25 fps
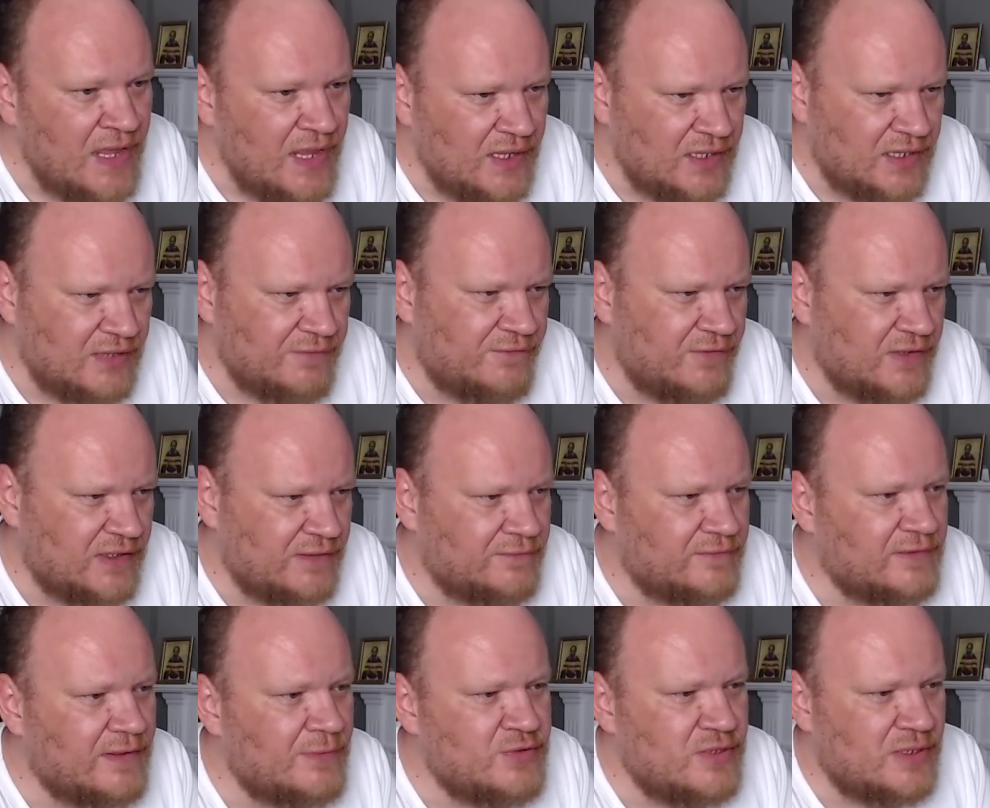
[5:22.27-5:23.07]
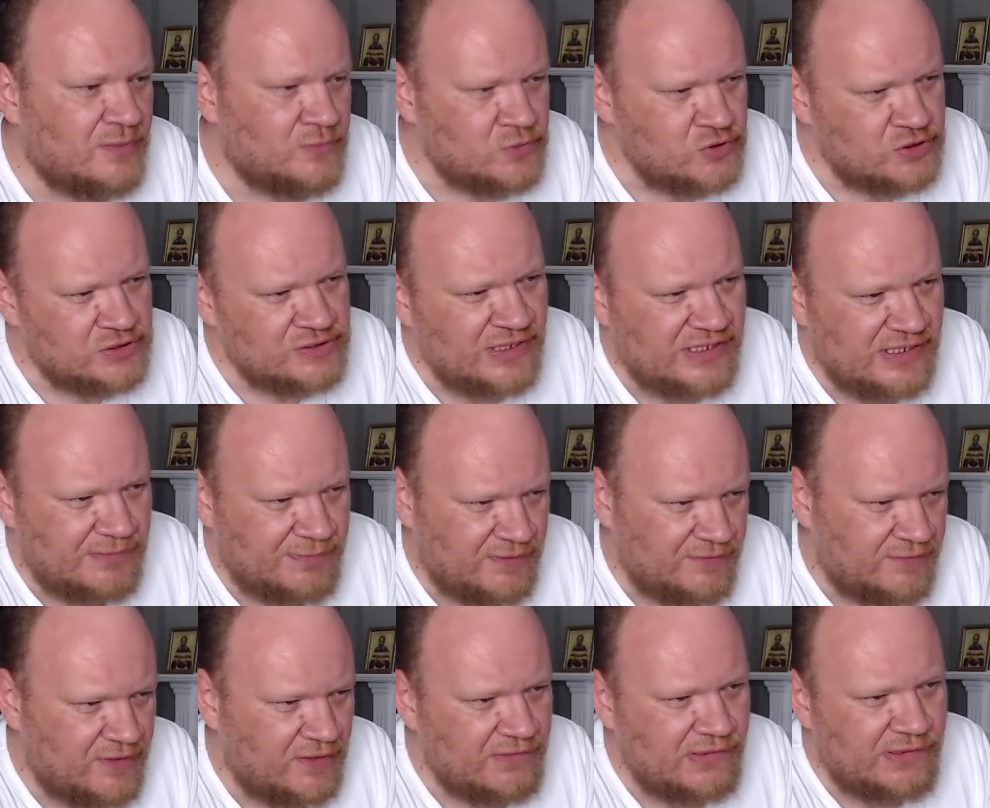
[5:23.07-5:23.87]
Кефиром вообще можно
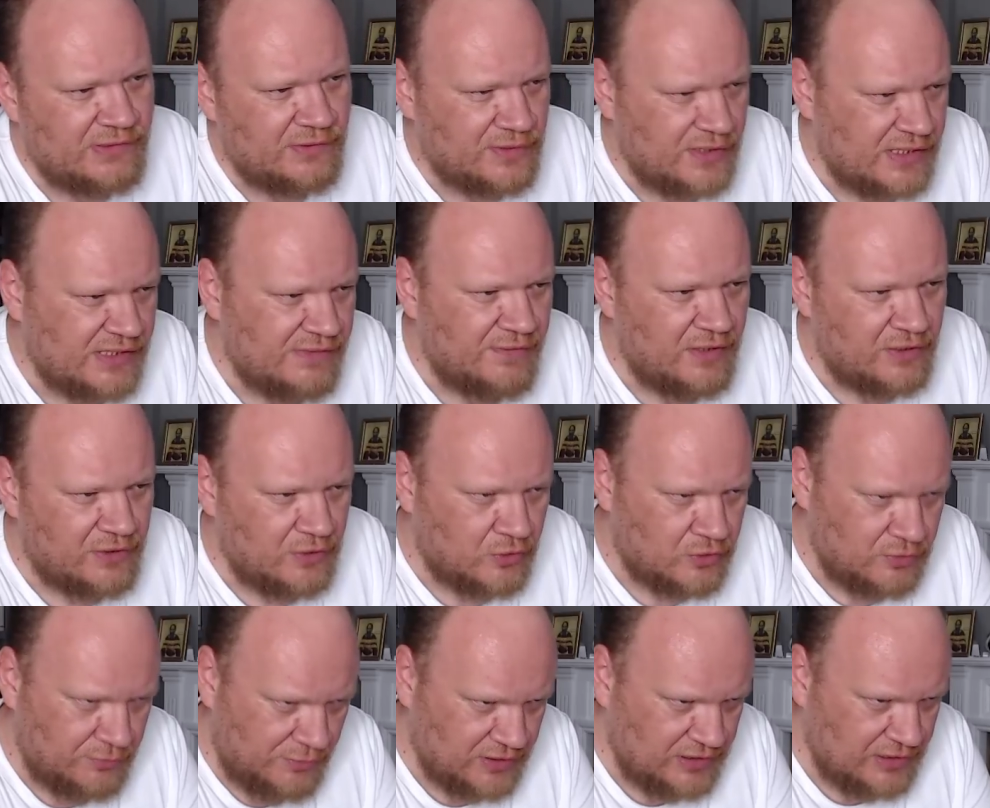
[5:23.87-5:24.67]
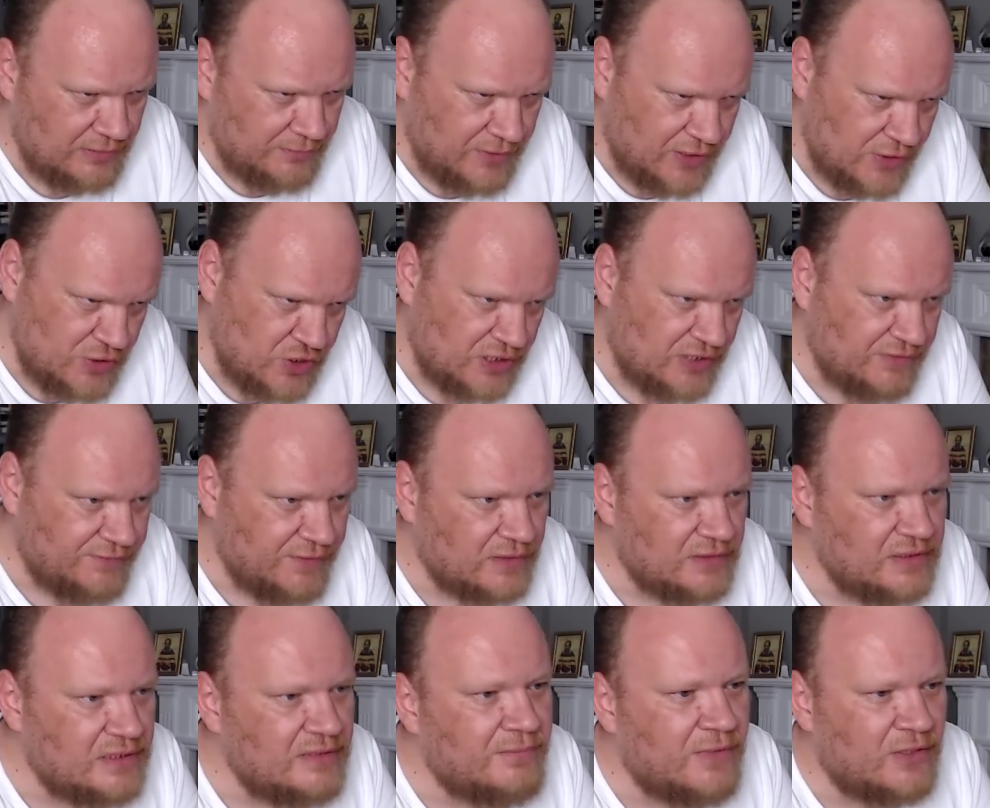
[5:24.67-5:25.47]
запивать все на свете, кроме
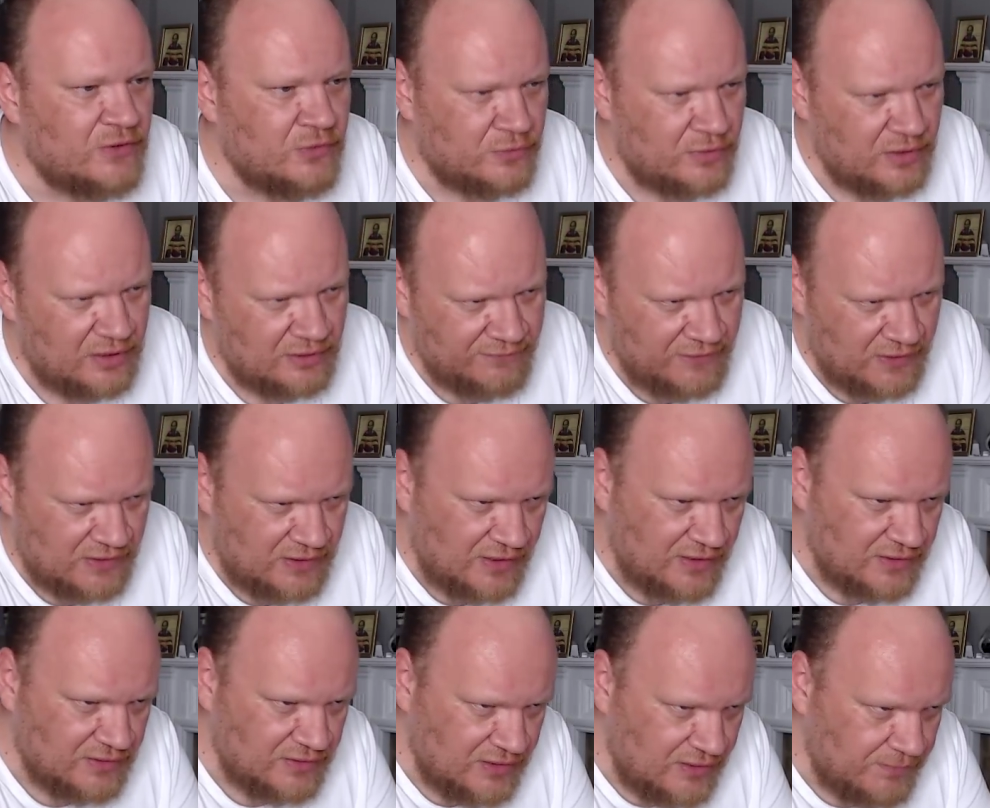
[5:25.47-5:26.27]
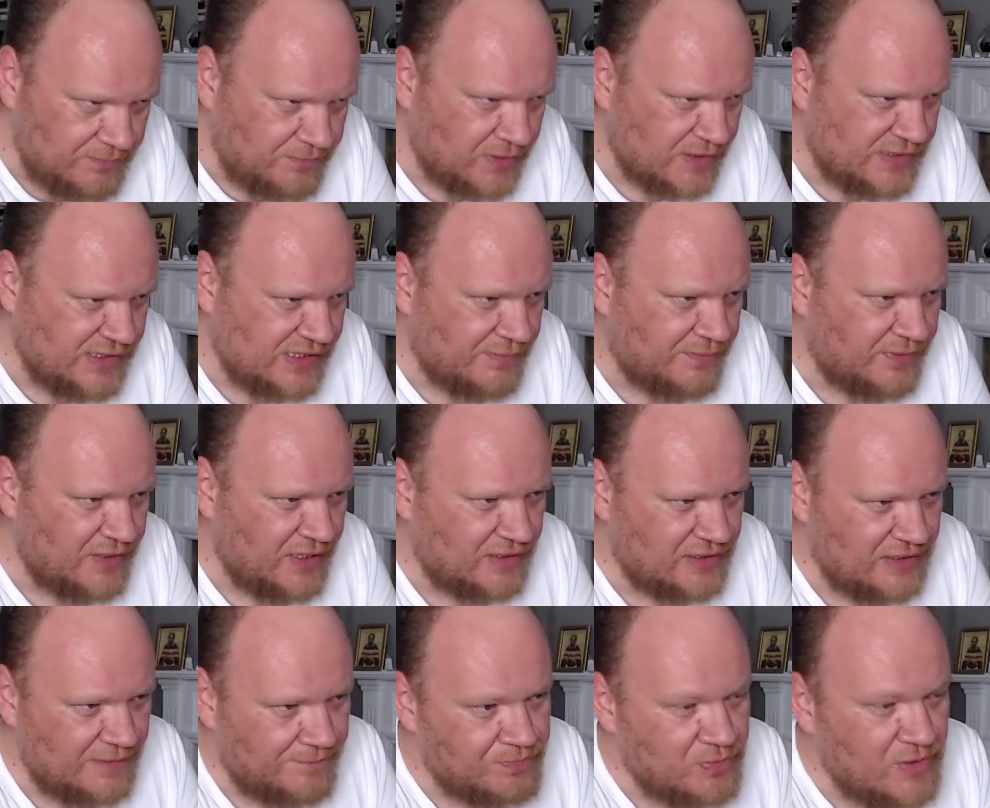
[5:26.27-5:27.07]
табачного дыма, но так ведь и дым под
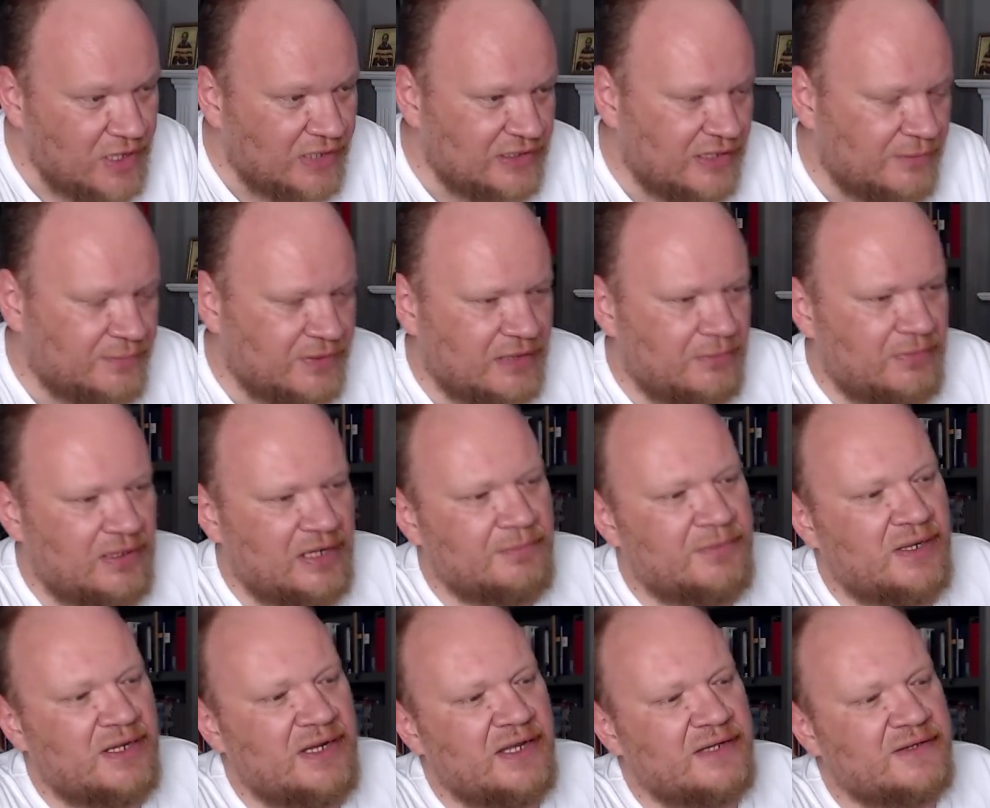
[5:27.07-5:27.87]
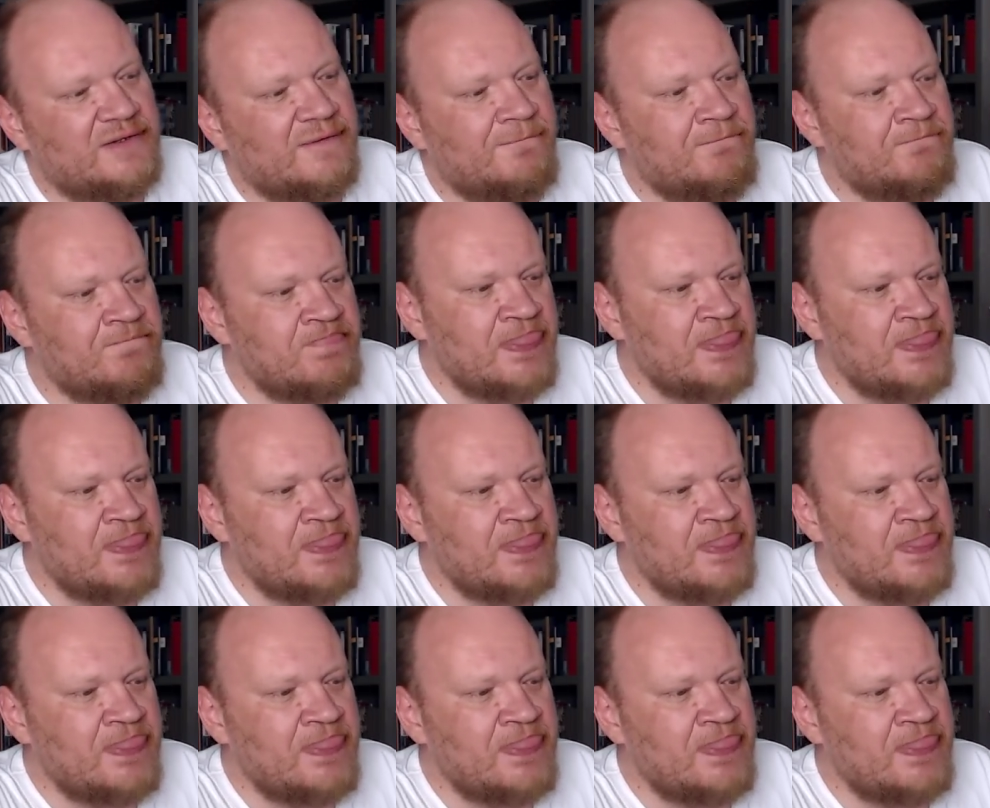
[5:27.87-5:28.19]
запретом, этой проблемы нет.